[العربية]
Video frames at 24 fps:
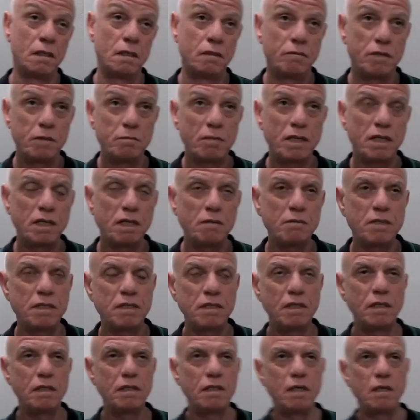في البرنامج
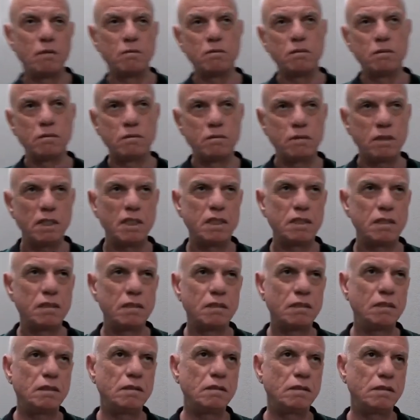تاعنا
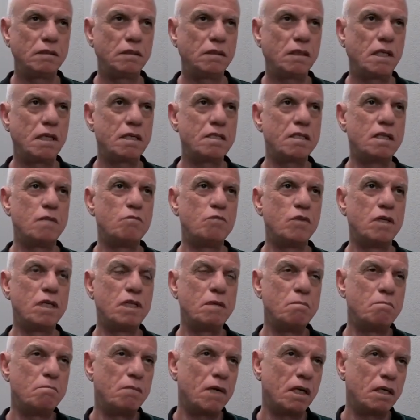ويعني حاجه
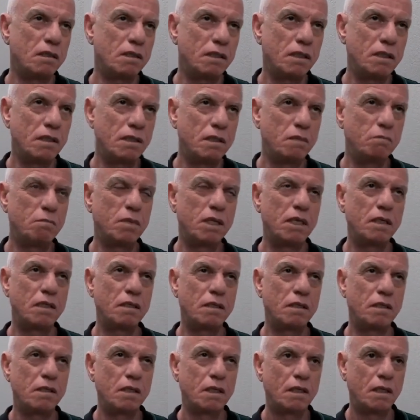مهمه يعني
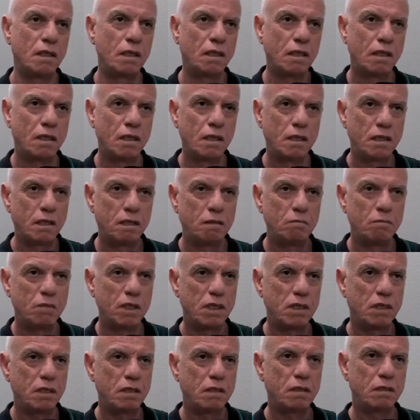باه
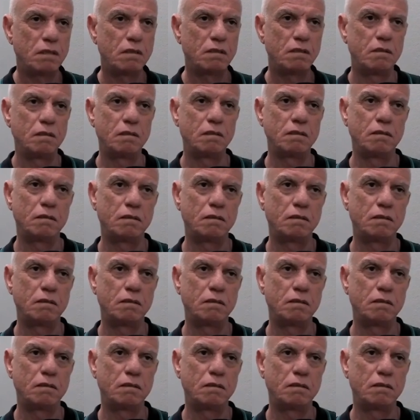باه